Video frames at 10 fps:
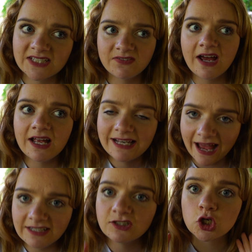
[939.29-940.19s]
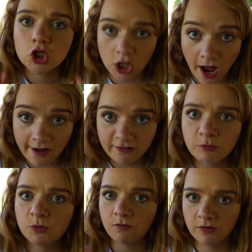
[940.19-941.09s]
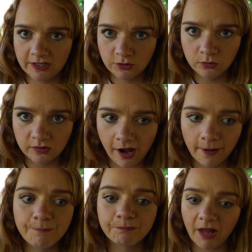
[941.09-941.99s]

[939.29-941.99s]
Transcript: Es war leicht scharf, muss man wohl dazu sagen.